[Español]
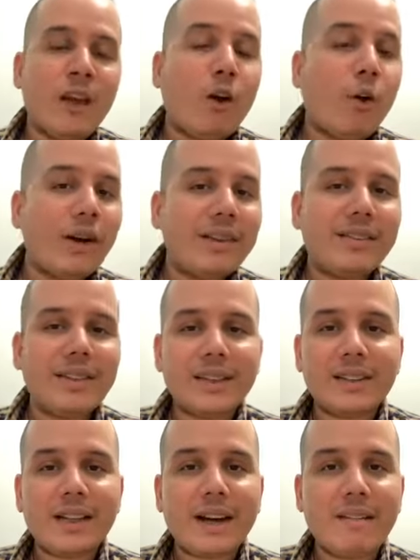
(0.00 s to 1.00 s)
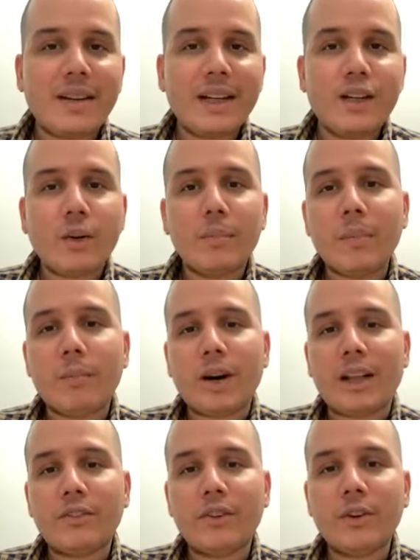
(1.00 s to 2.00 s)
Hoy 7 de abril,
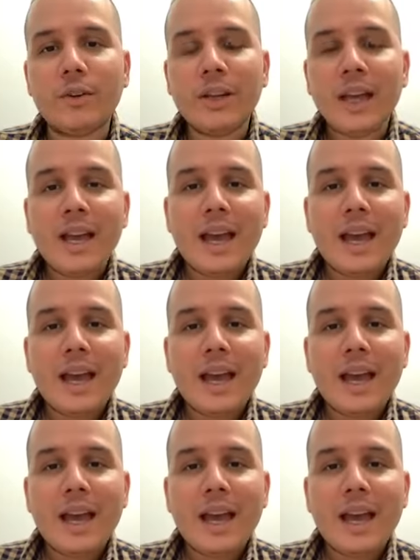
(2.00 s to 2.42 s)
conmemoración